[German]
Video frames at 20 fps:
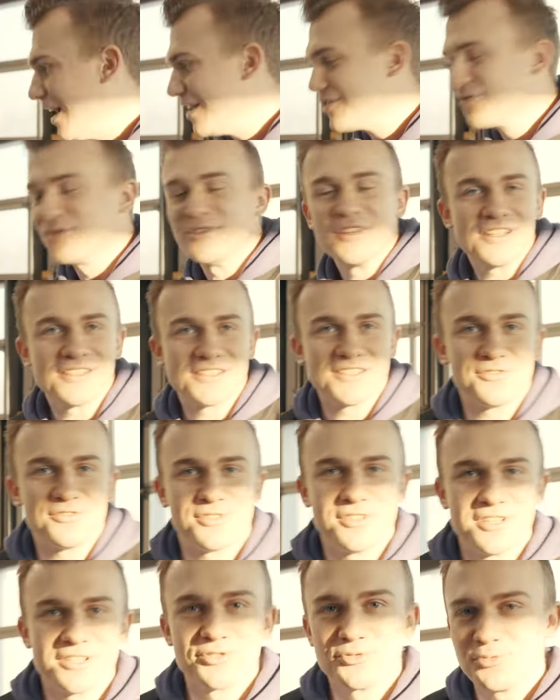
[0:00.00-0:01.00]
Ah, ich finde das,
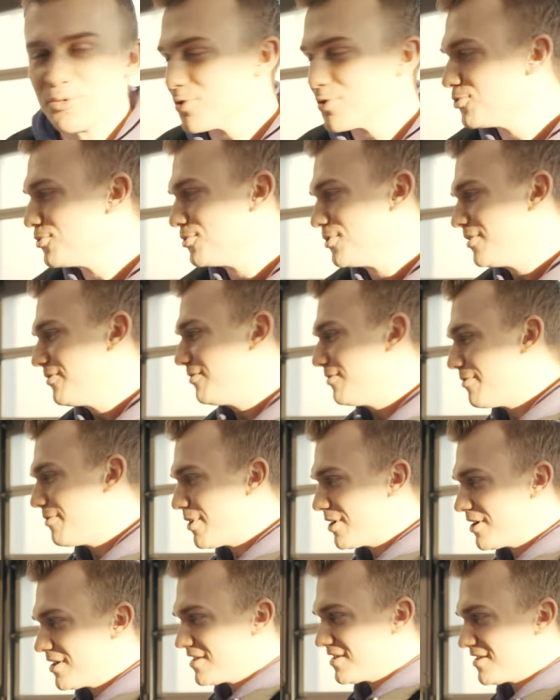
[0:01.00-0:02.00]
find das super cool, wenn
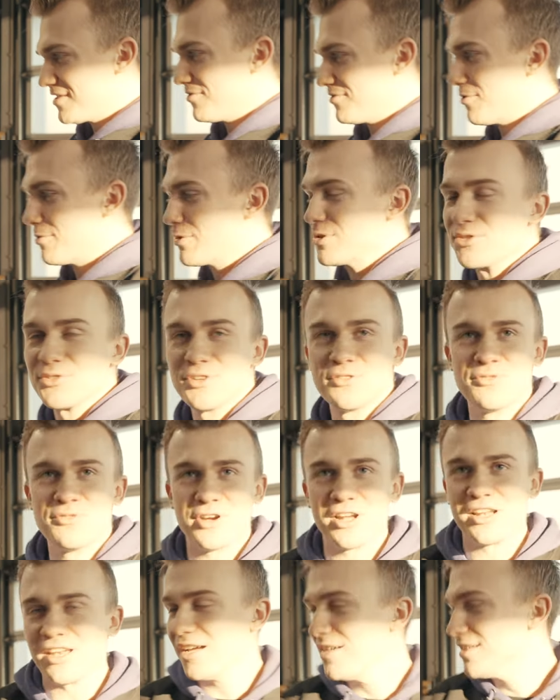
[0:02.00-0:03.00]
man, das, wenn man so den
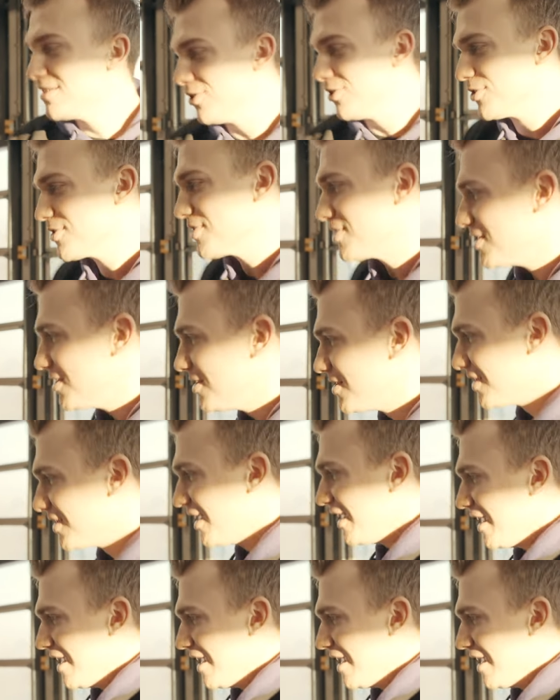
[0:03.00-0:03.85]
Vergleich auch sieht.